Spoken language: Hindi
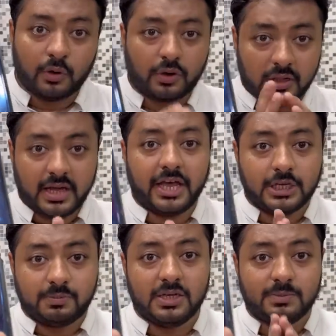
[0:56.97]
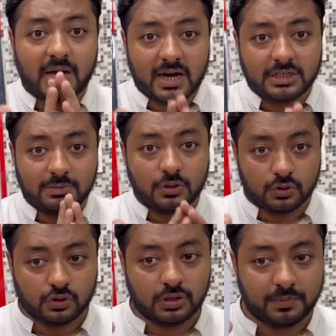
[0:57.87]
मोटोला एच प्लस बारह जीबी दो
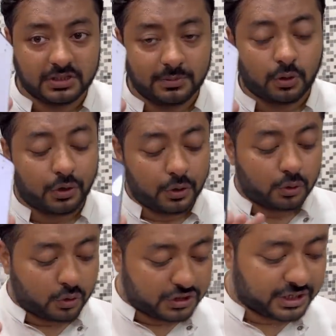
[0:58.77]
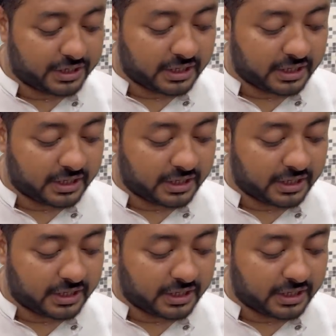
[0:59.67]
सौ छप्पन जीबी कोई डॉट कोई शेड